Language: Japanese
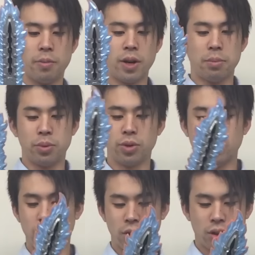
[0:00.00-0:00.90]
レベルアップ
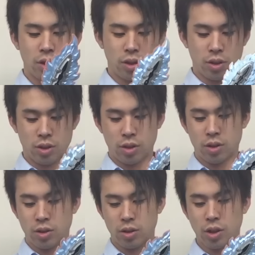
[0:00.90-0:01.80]

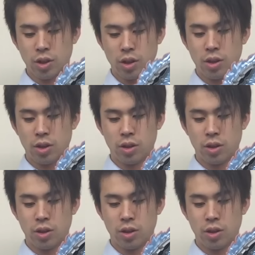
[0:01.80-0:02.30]
なんで